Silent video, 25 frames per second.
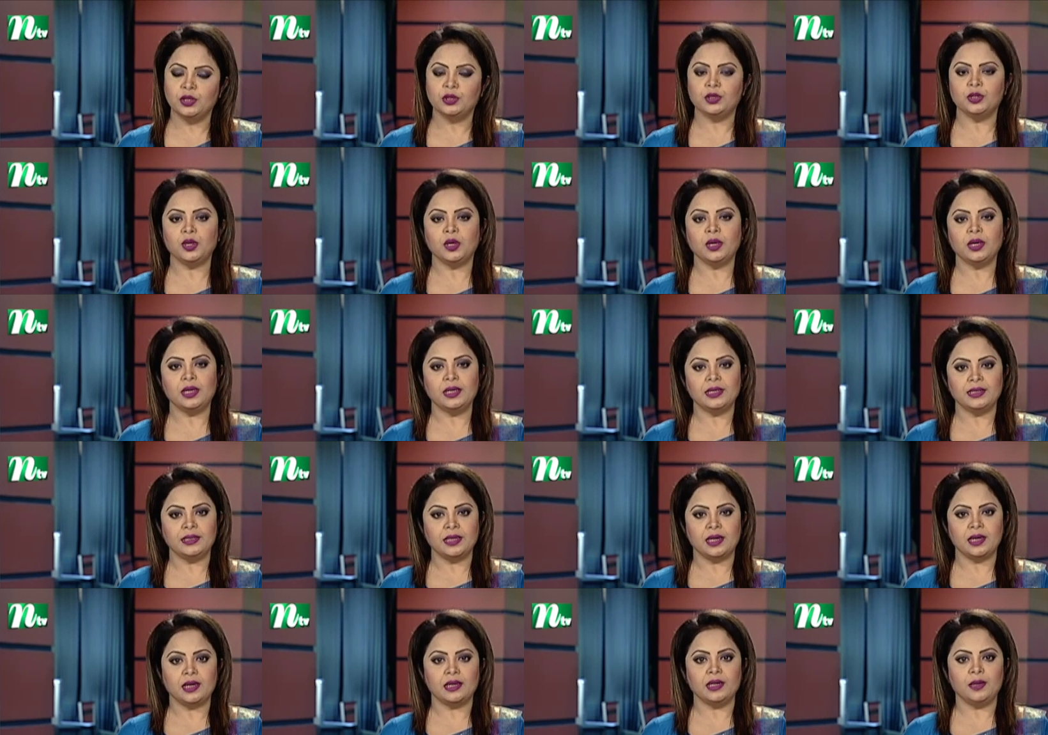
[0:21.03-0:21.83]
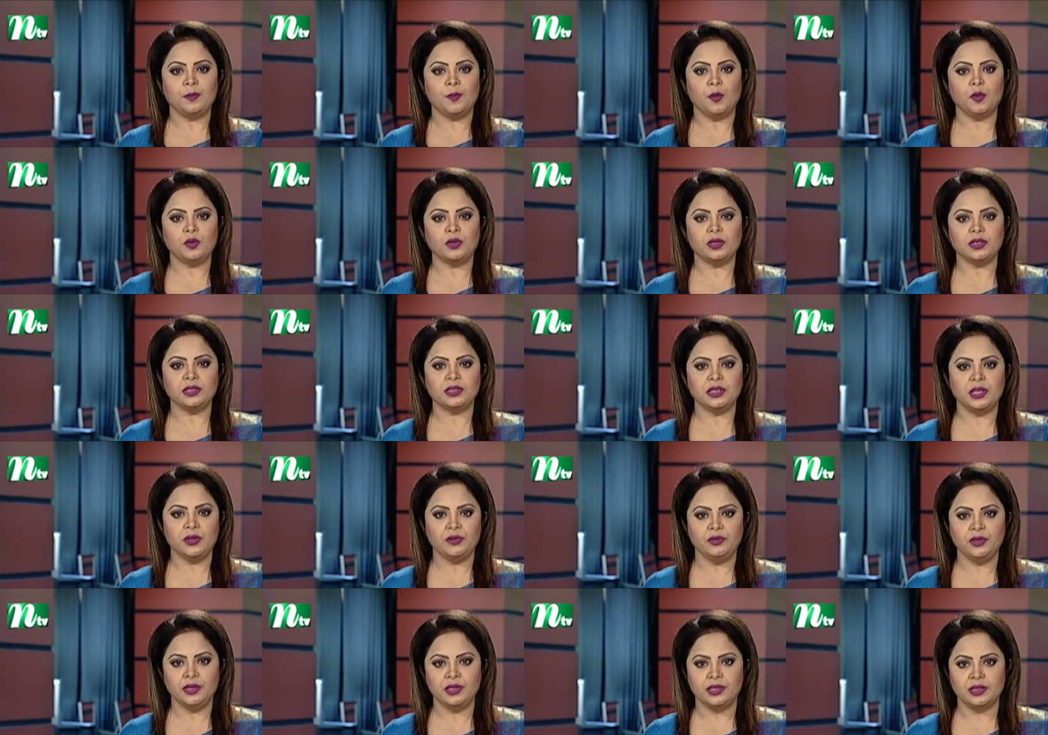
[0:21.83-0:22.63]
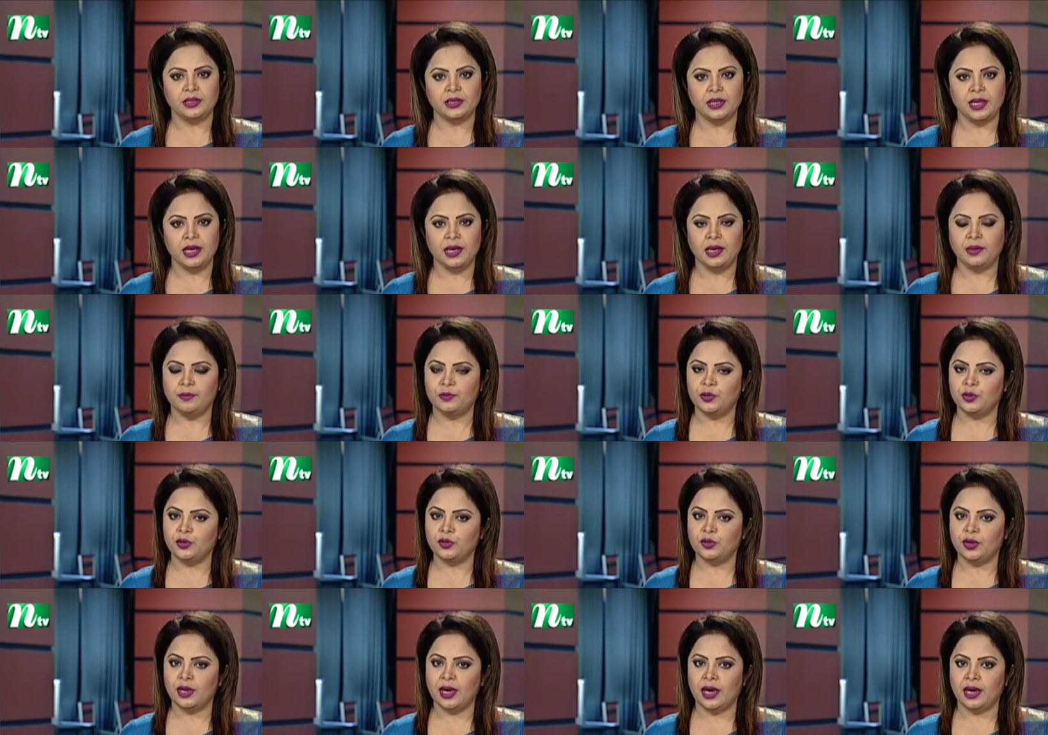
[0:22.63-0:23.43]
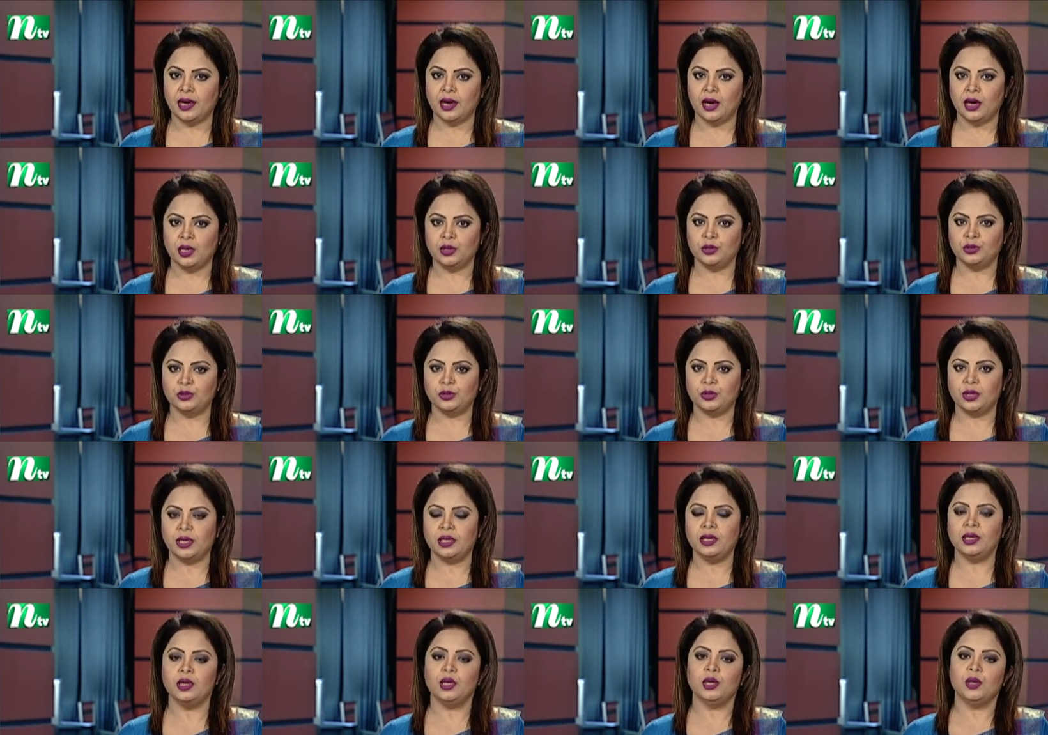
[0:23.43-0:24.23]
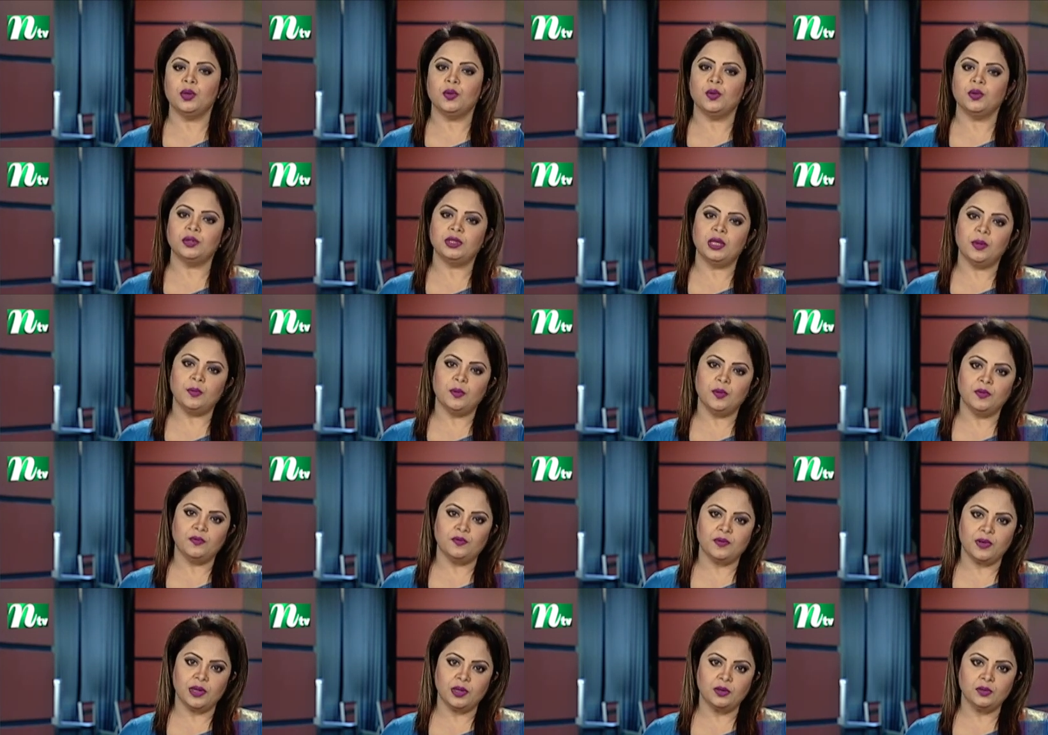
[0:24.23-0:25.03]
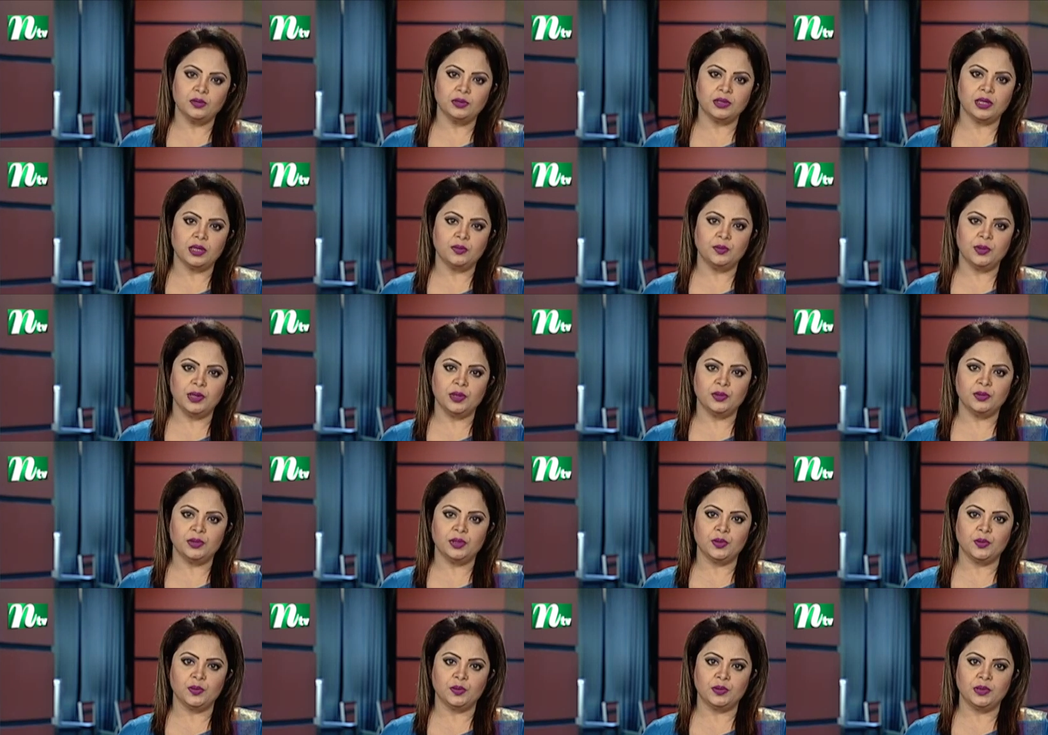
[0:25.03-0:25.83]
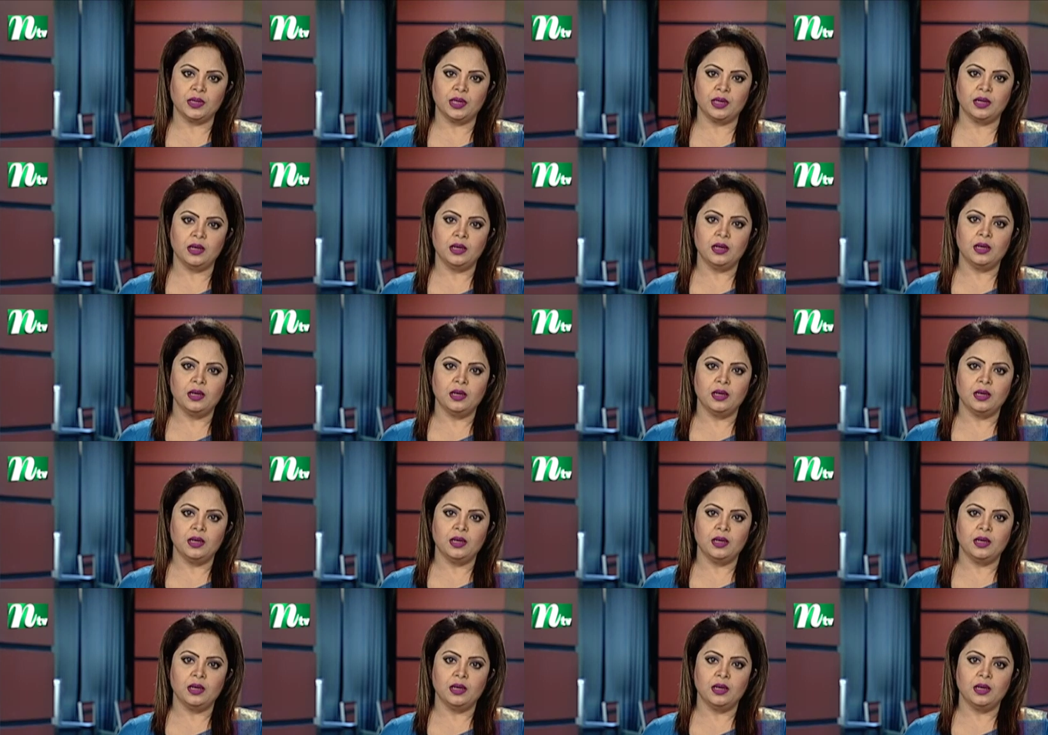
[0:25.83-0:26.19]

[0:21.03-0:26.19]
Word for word: সকালে ঢাকা রিপোর্টার্স ইউনিটিতে এ বিষয়ে এক আলোচনায় অধ্যাপক ফারুক তার বিরুদ্ধে ওঠা